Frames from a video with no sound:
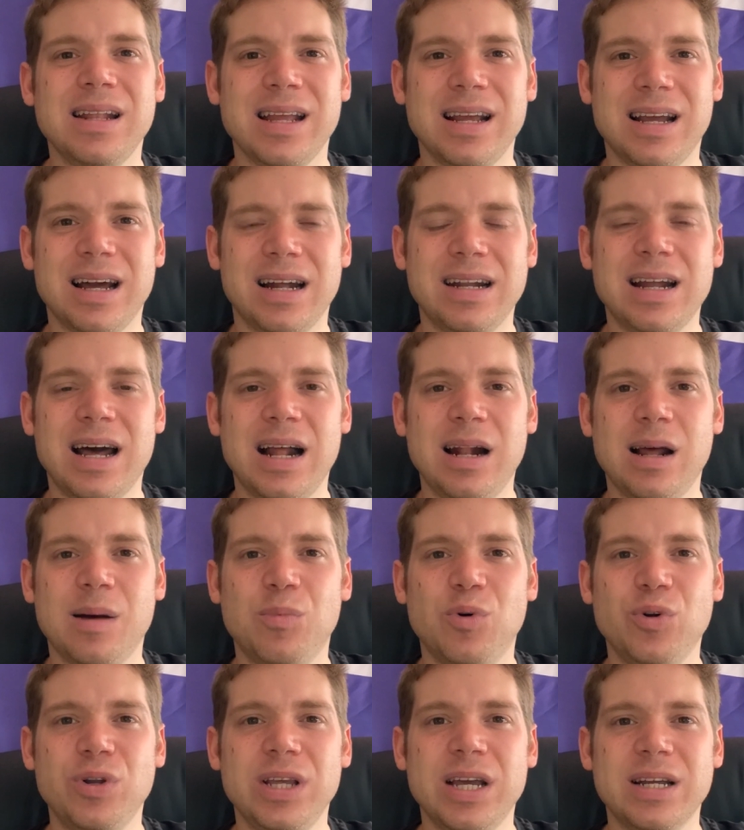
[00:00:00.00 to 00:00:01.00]
den Kanal
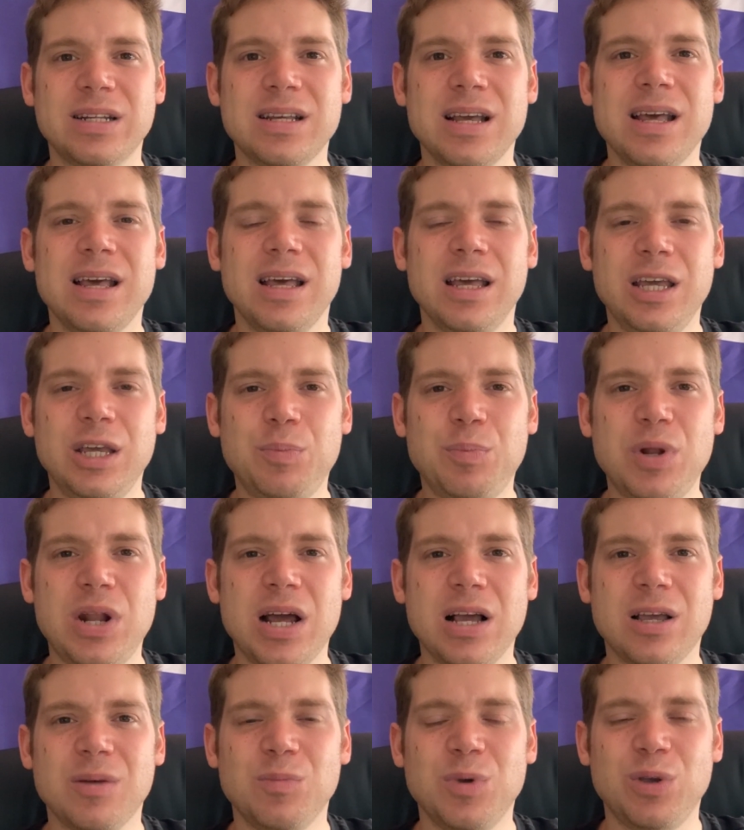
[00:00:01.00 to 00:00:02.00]
abonniert. Ich
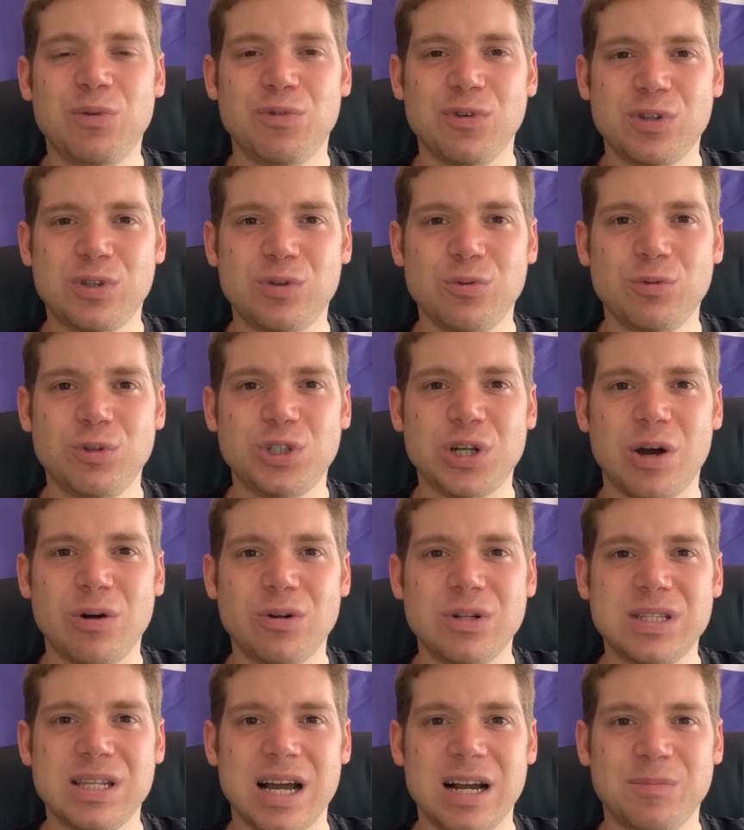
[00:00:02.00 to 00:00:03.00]
bedanke mich fürs Zuschauen
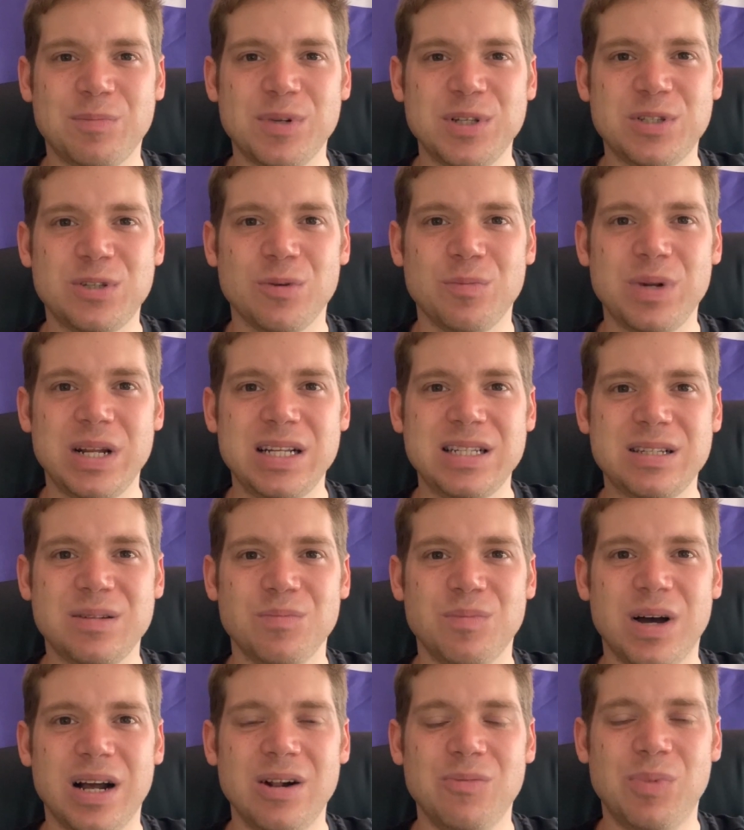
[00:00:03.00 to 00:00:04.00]
und sage bis zum nächsten
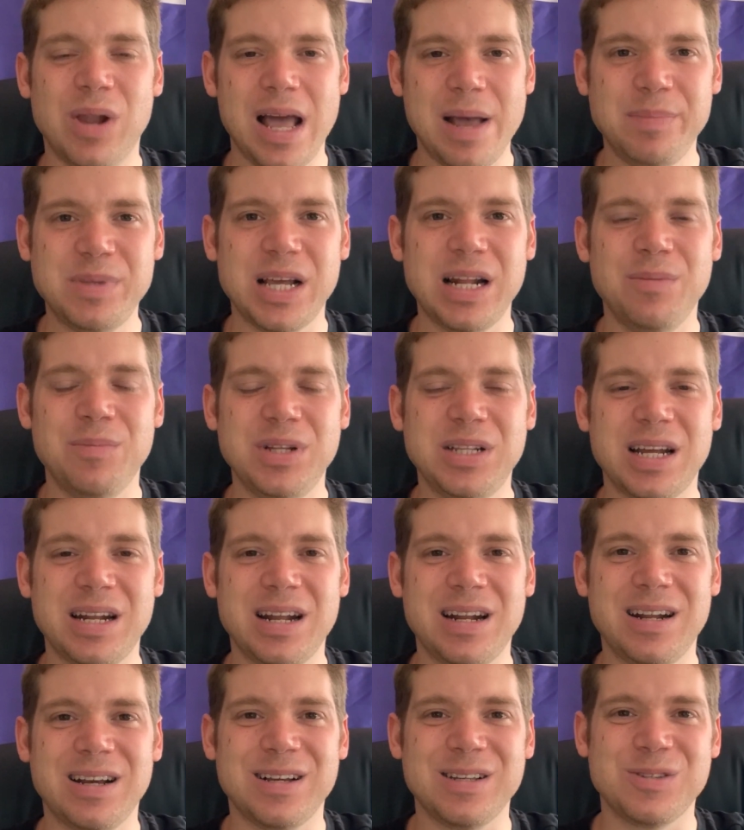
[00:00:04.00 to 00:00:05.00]
Mal. Bleibt alle
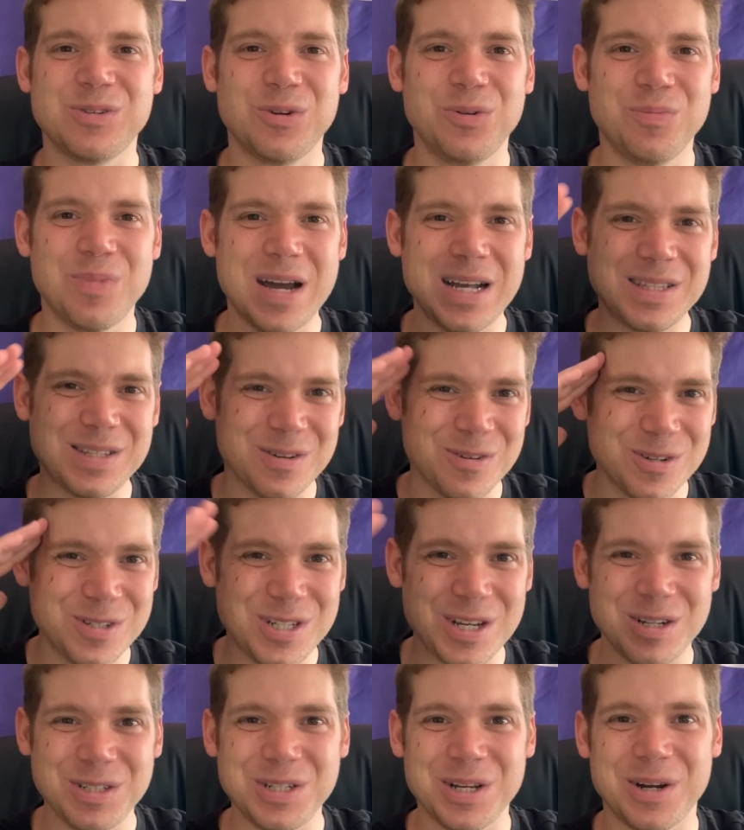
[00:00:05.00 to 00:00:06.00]
miteinander gesund. Macht's gut. Ciao,